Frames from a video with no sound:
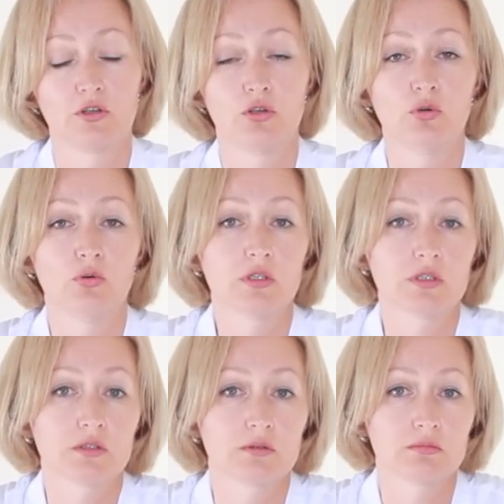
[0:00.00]
нос
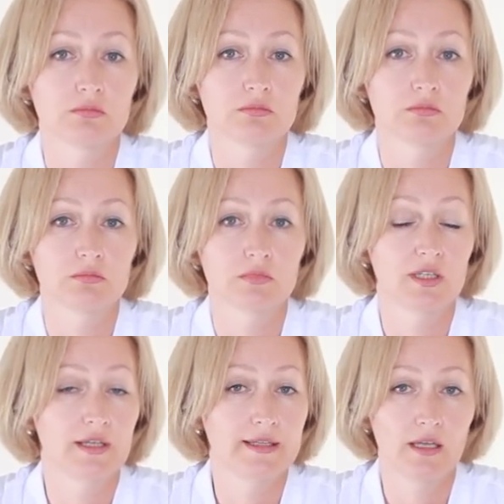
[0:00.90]

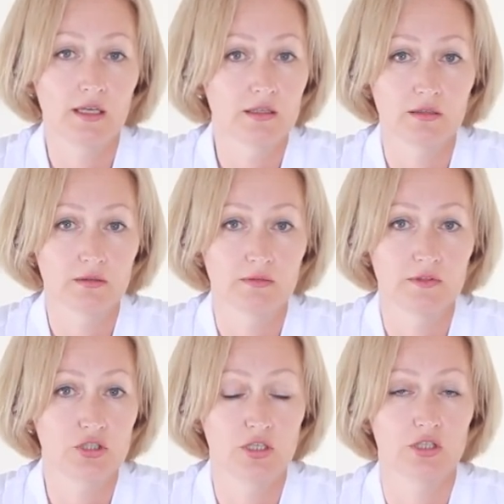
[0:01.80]
голодает в
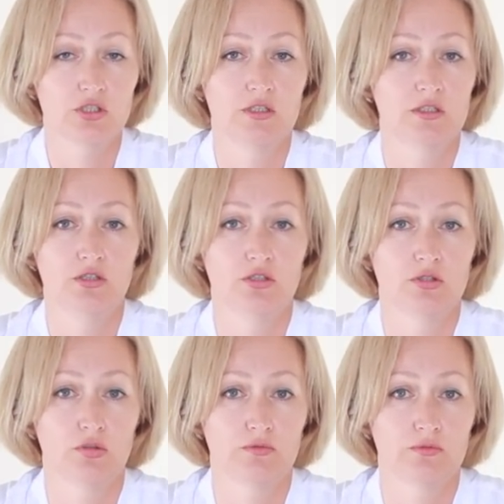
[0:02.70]
течение 6
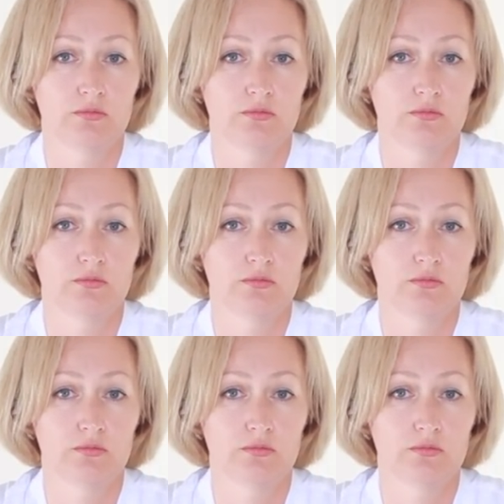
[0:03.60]
часов.